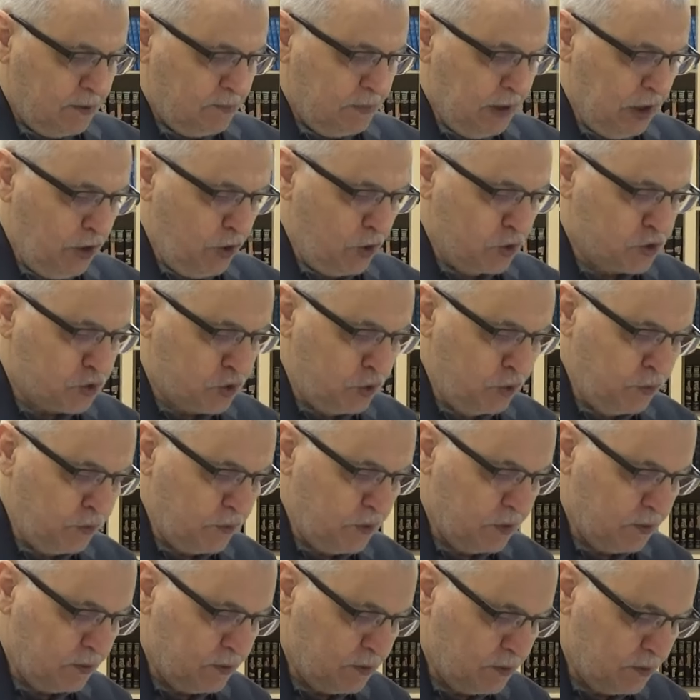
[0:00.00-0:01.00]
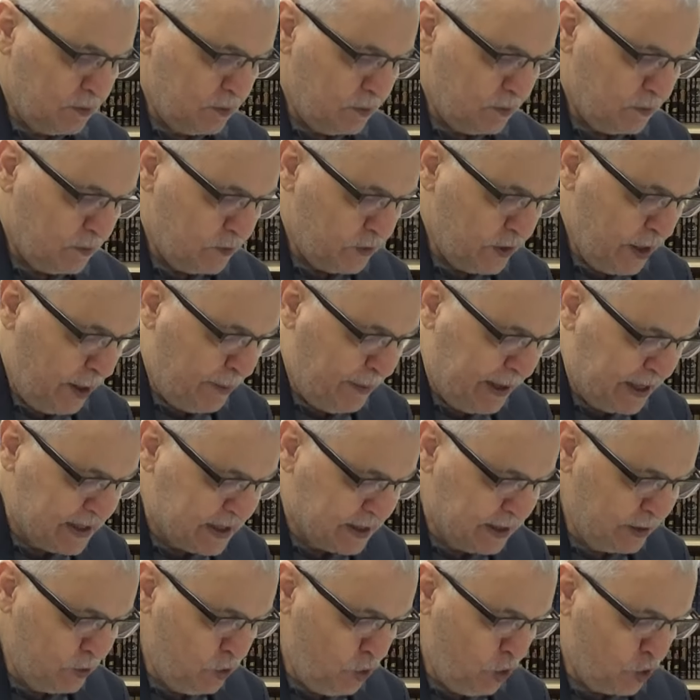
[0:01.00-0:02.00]
Biliyorsun
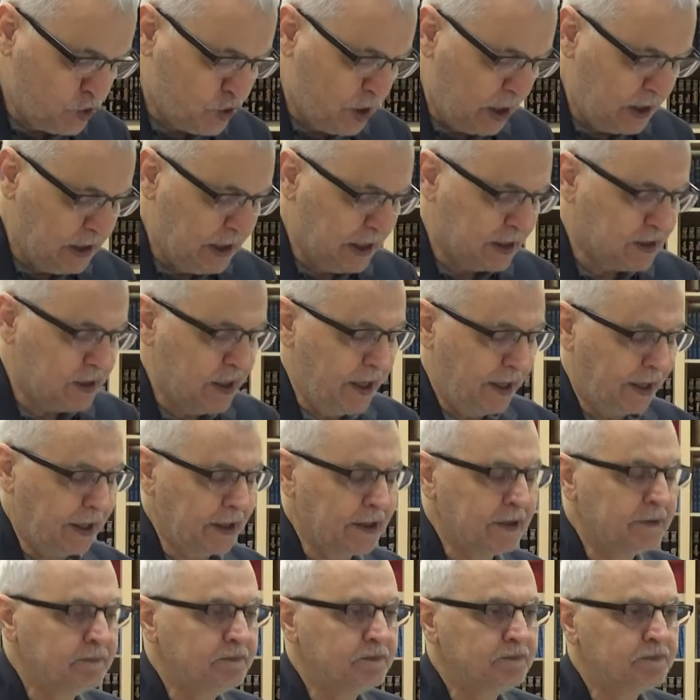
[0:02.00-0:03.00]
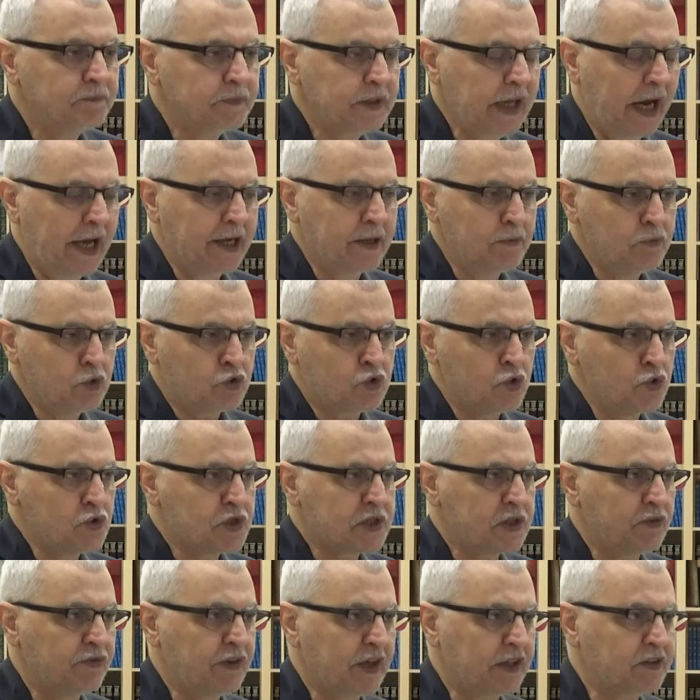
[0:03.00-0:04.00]
namazın özellikleri yani bütün
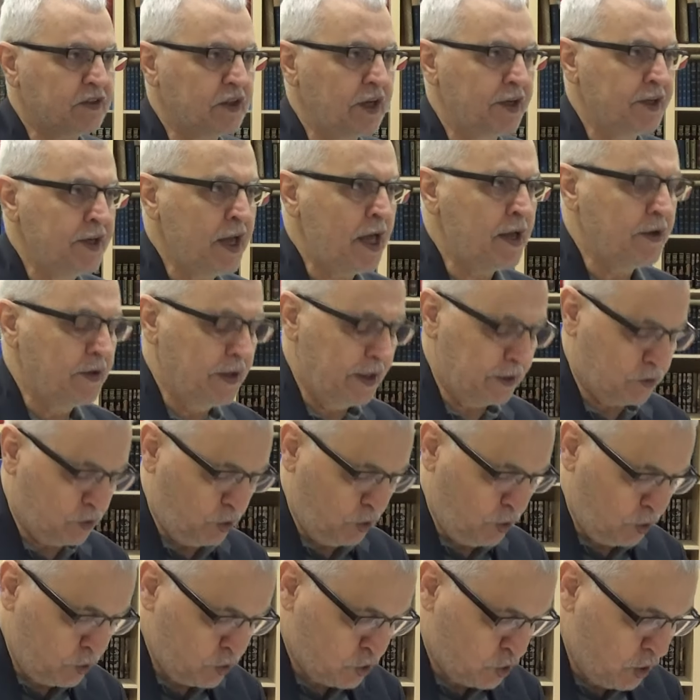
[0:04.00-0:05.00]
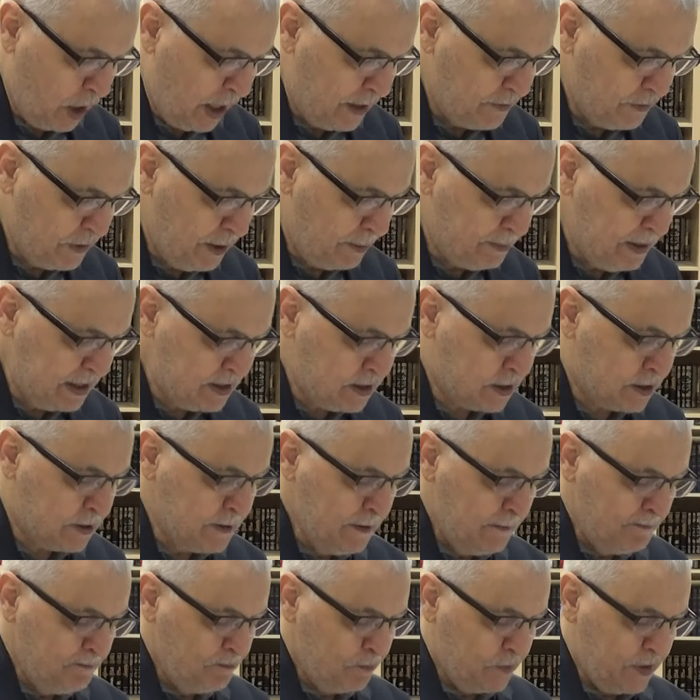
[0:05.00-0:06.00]
sıfatlarını anlatıyor. Şu anda biz
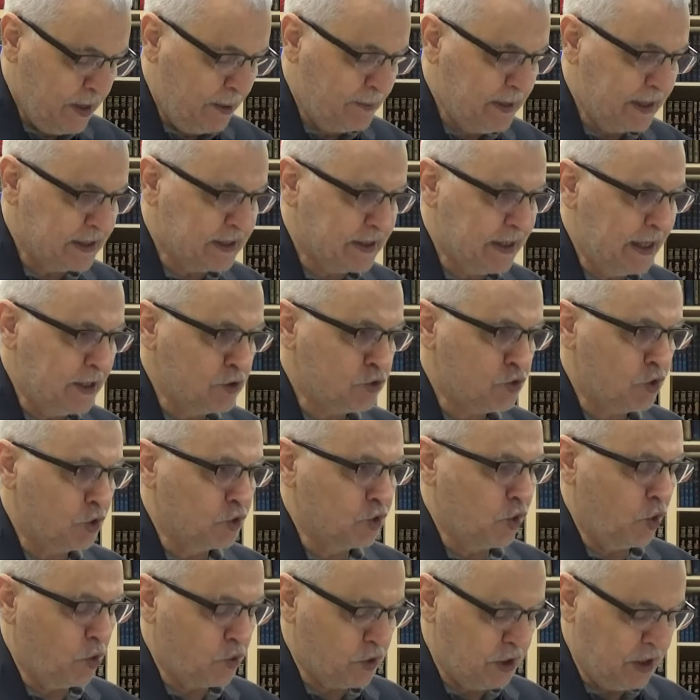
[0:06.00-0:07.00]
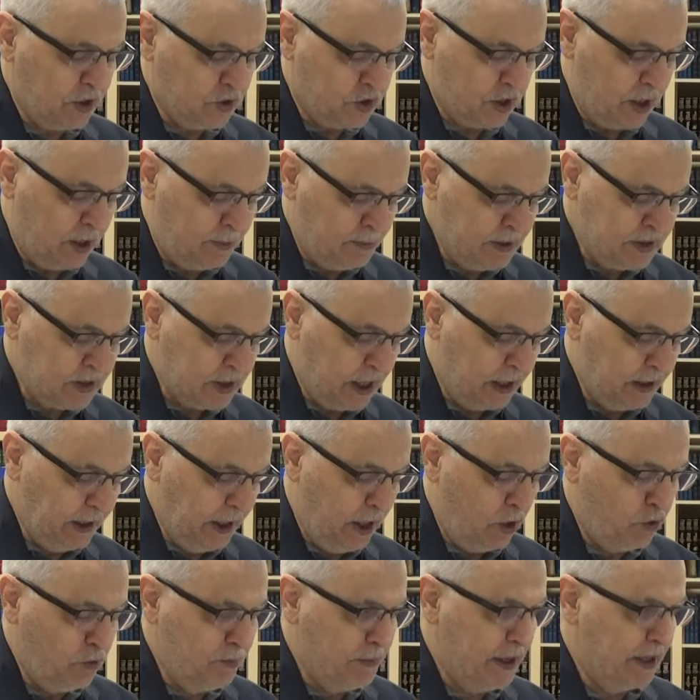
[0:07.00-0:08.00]
namazdan sonra okuyacağımız
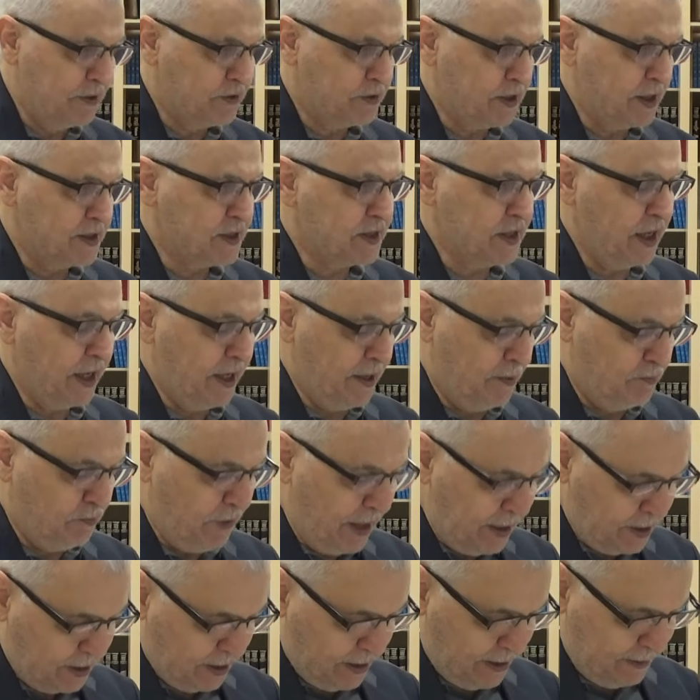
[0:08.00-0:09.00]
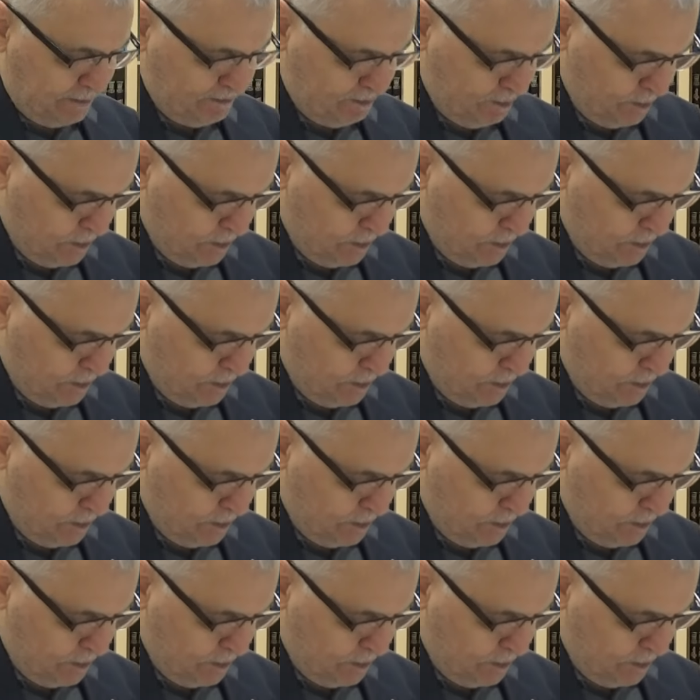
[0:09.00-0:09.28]
Allahümme entes selam var ya